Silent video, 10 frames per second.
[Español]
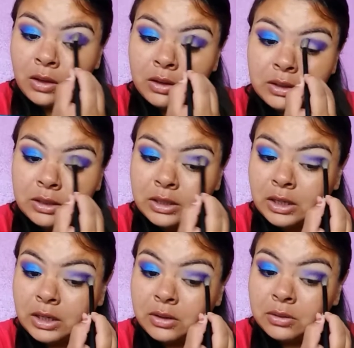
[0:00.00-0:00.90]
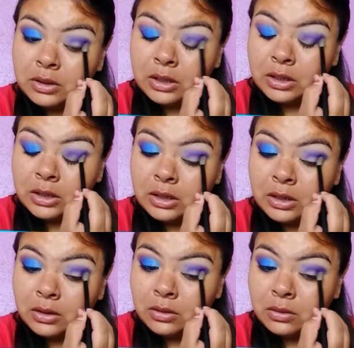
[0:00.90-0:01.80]
ya que lo
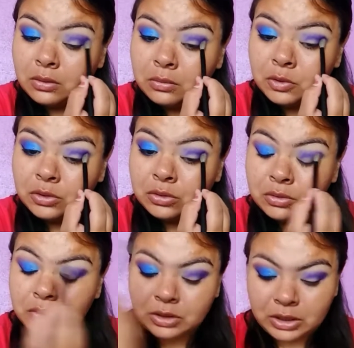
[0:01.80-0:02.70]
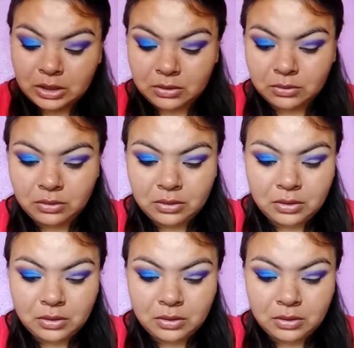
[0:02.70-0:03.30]
tenga como yo lo quiero